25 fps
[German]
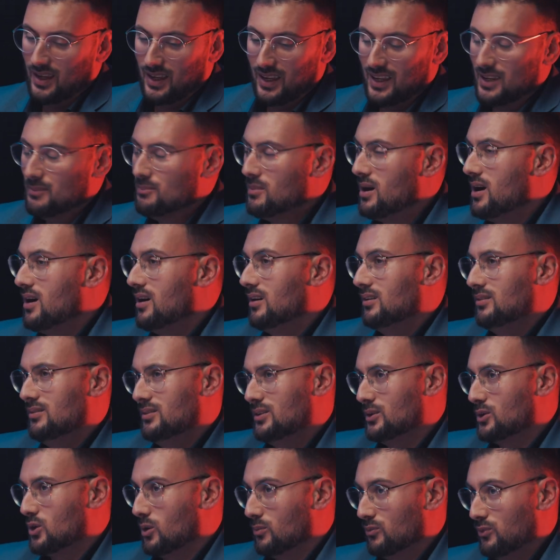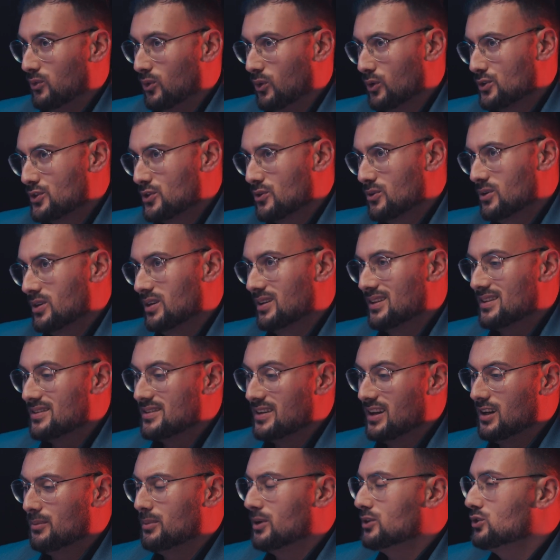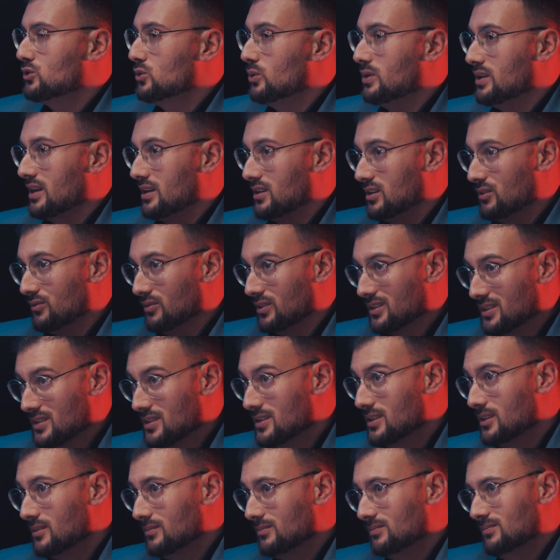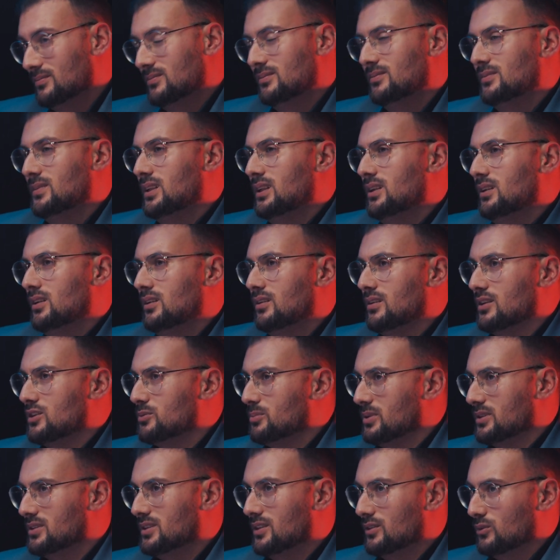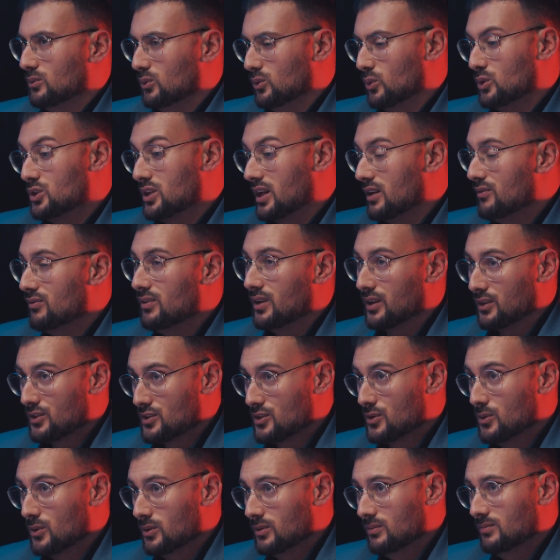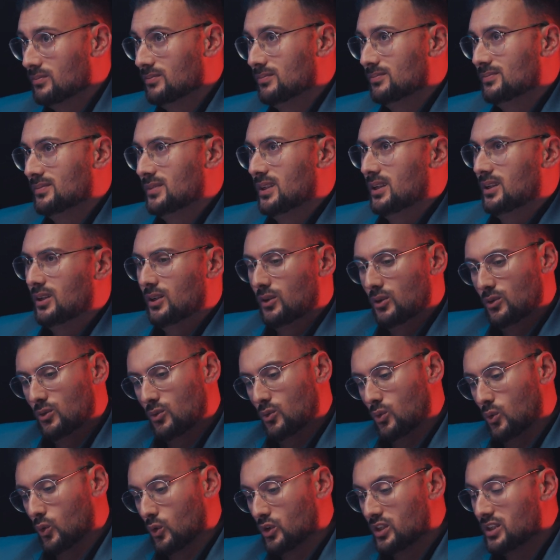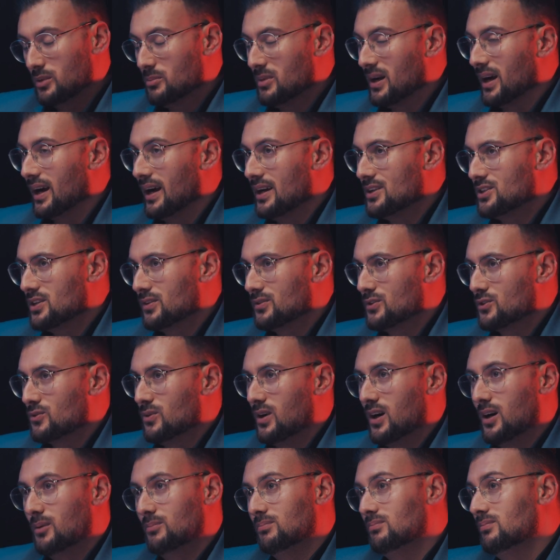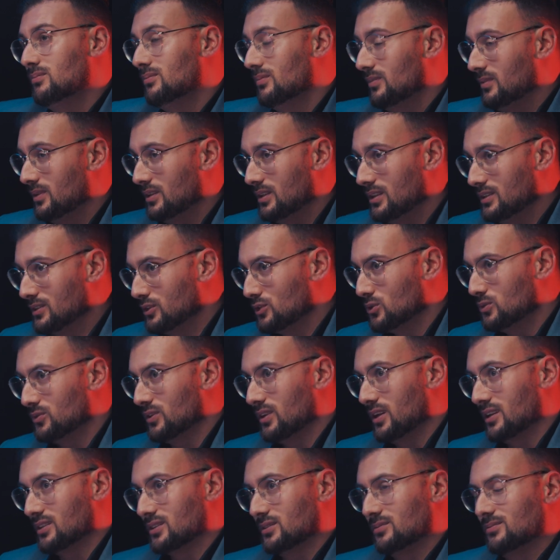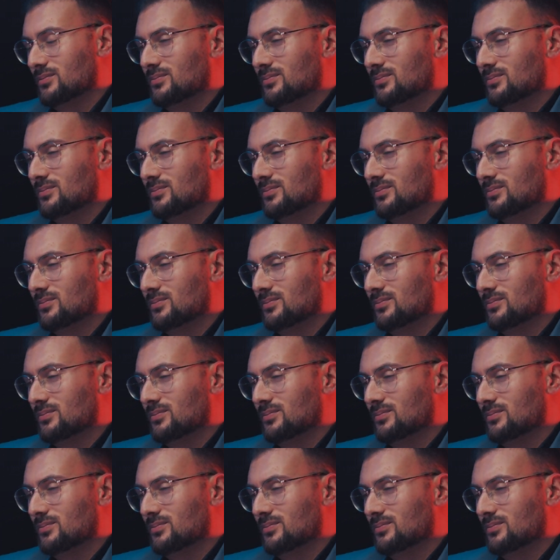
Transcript: immer die Komfortzone selber zu identifizieren. Das passiert nur durch Reflexion und die Bereitschaft zu haben, diese zu verlassen.